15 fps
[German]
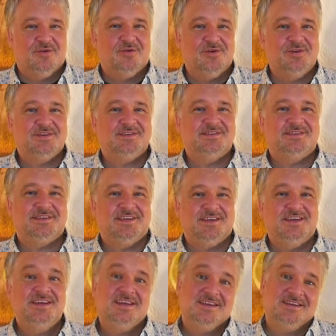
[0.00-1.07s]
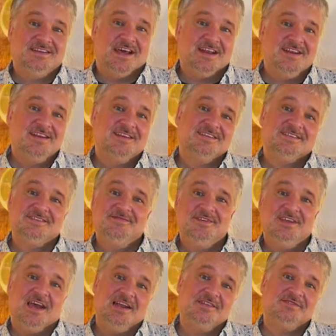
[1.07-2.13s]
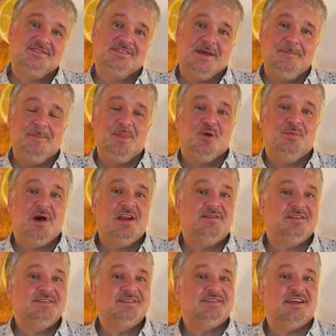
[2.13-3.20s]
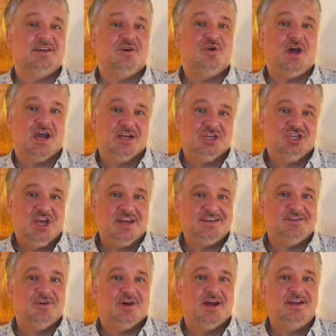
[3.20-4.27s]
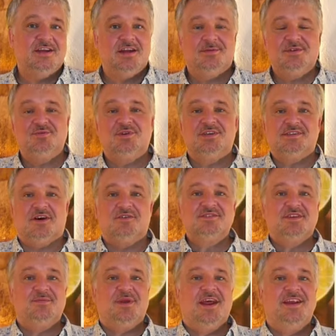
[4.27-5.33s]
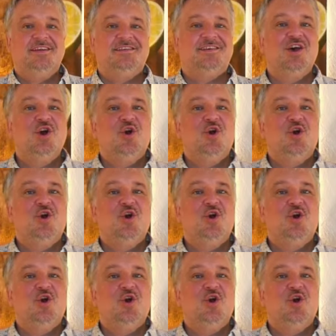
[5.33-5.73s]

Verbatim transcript: Und äh, dann sind wir hier alle zusammen. Normalerweise ist dann auch ein Chat noch an, den habe ich nur jetzt ausgeblendet.